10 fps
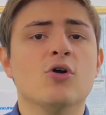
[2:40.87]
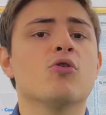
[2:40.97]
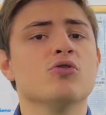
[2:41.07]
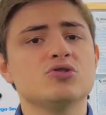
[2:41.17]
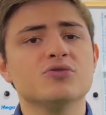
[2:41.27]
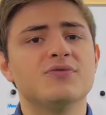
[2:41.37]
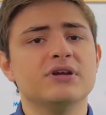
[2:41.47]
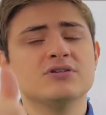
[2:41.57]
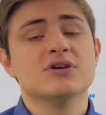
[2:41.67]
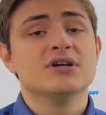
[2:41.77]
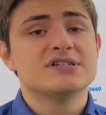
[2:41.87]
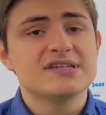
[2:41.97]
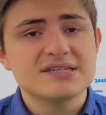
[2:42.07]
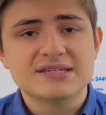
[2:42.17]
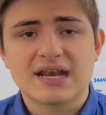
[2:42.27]
curte o vídeo,
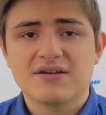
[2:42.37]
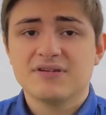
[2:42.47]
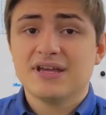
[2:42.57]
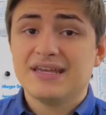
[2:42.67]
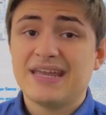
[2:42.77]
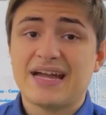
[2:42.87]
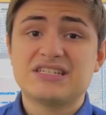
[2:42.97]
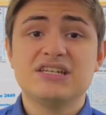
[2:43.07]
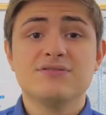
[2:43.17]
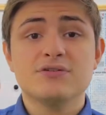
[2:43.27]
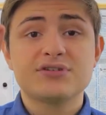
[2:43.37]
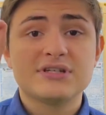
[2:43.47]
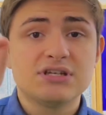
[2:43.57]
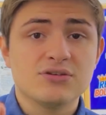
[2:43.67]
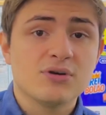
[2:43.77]
se inscreve e ativa o
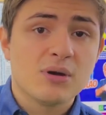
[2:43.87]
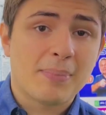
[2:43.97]
sininho